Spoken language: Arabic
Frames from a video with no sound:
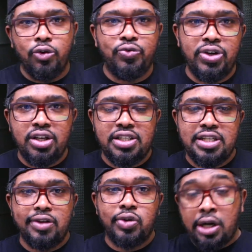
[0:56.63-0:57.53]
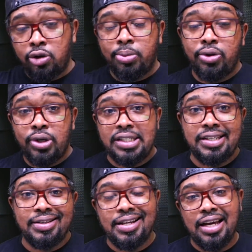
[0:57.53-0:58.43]
وفي الساوند كلاود برضه
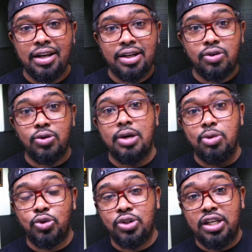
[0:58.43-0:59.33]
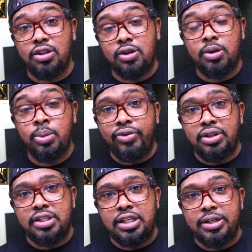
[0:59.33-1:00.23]
نزلنا الحلقه كلها موجوده عندكم في
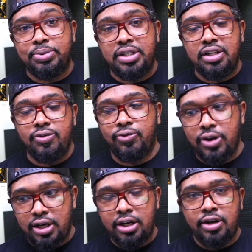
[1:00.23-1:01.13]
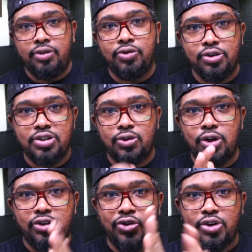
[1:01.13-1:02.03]
الديسكربشن ففرصه
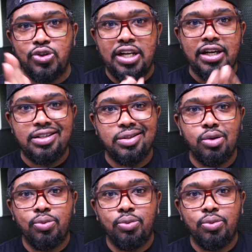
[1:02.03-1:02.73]
روحوا اتفرجوا على الاكشن